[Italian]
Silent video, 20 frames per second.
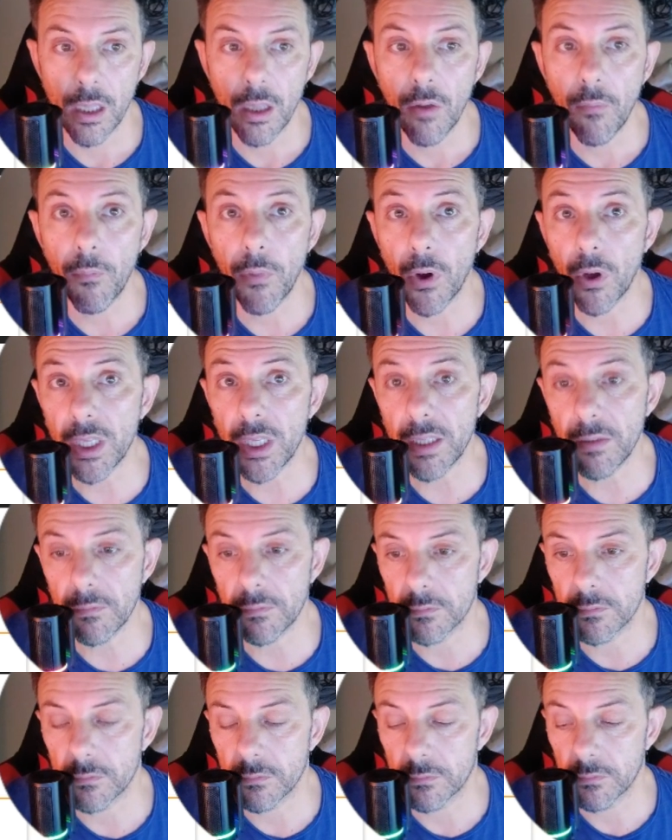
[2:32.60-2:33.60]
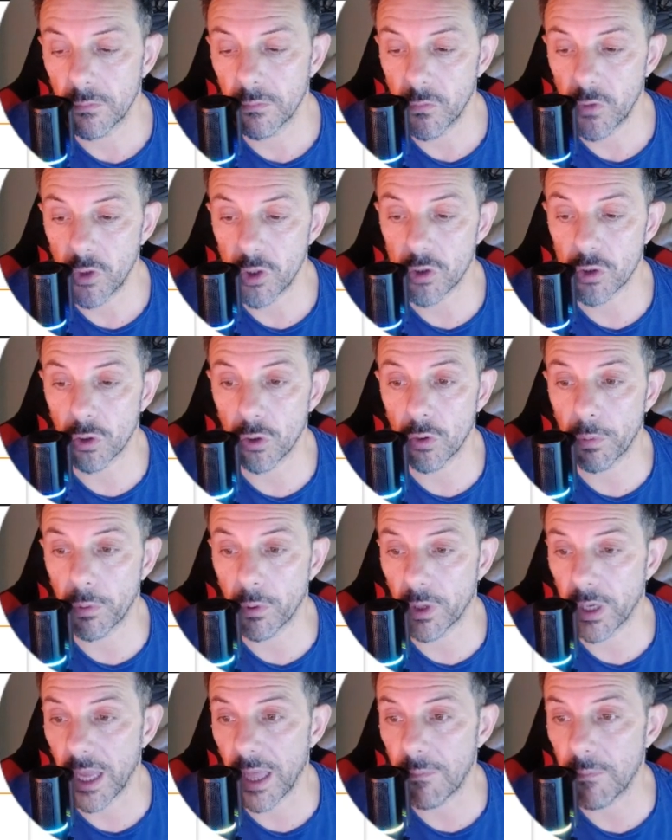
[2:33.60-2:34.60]
Poi ci sono
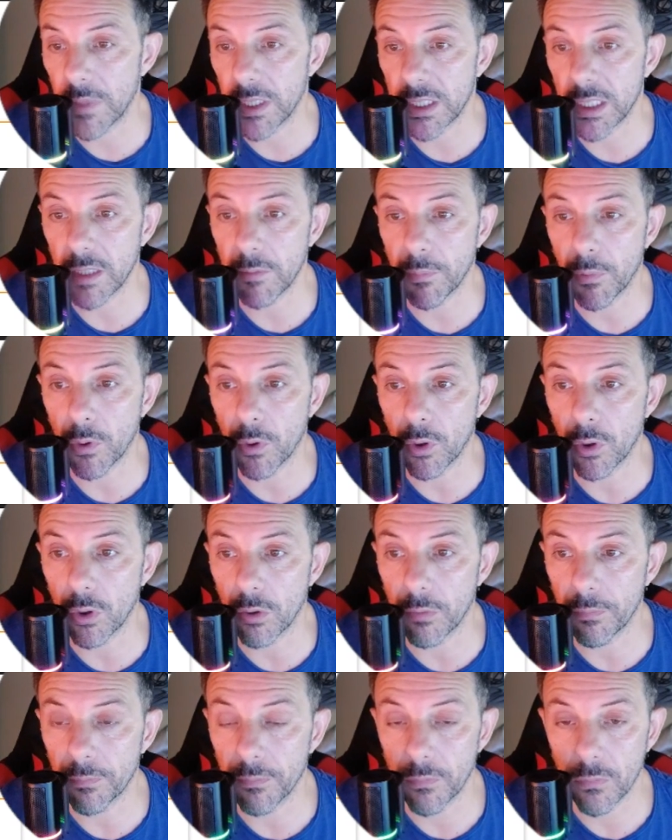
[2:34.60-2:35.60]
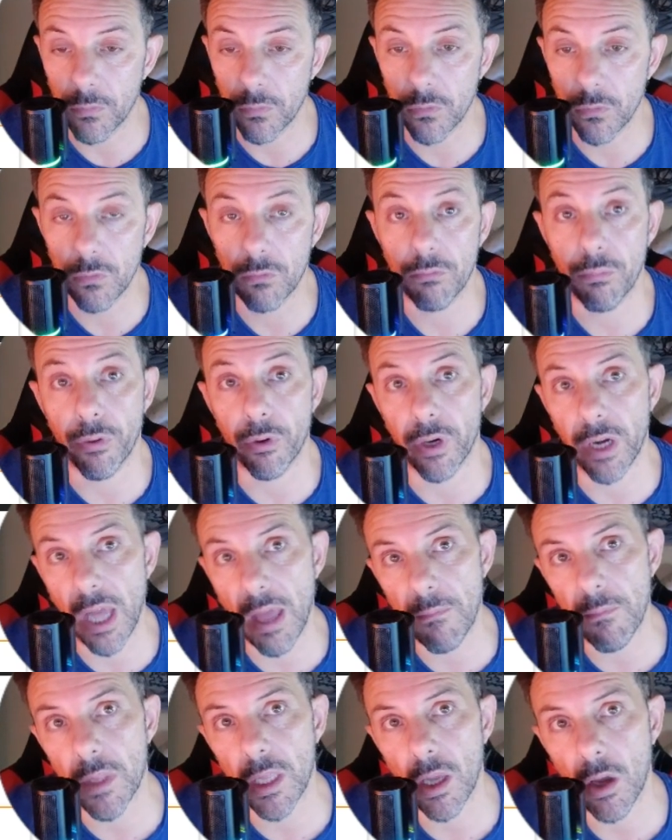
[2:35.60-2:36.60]
programmi tipo
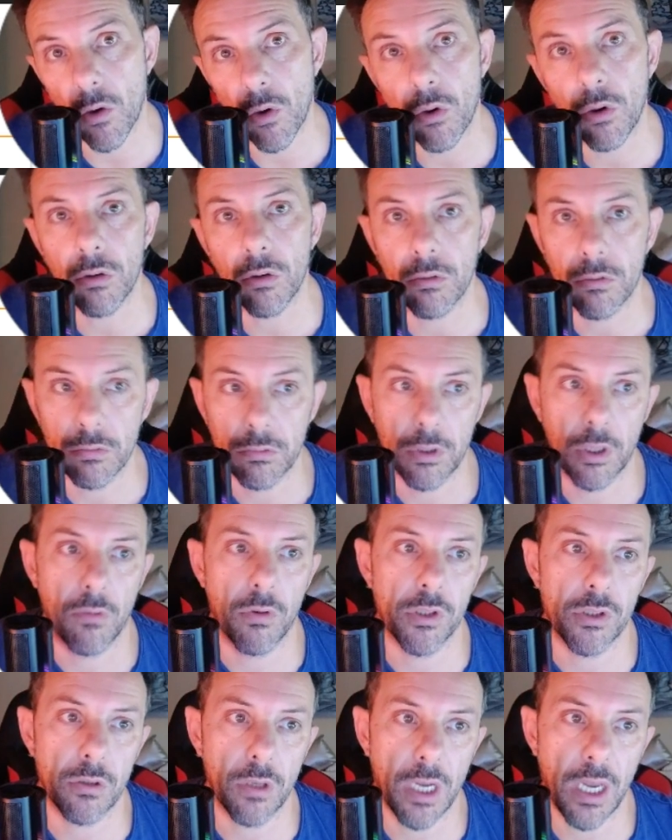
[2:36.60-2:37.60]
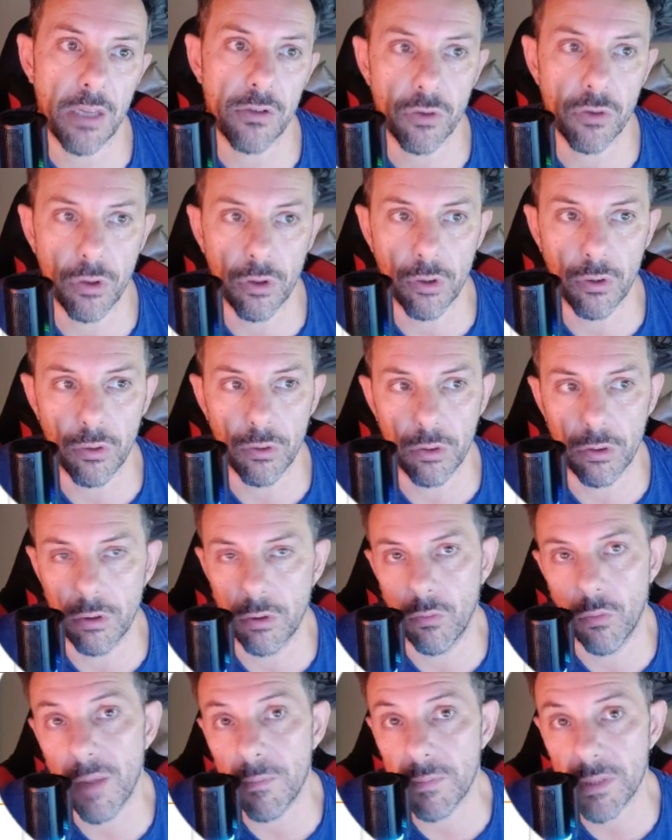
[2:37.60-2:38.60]
programmi o in questo caso
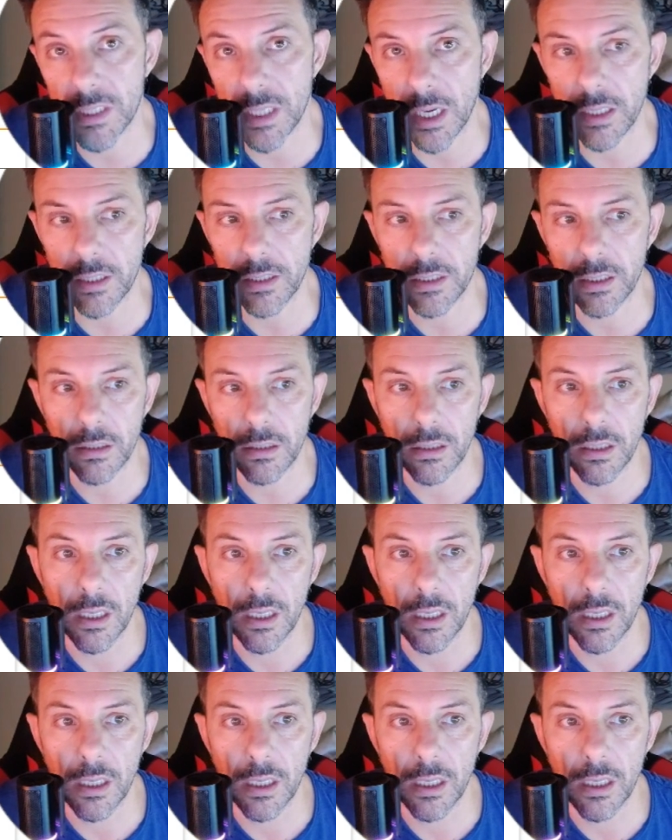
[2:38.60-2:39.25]
website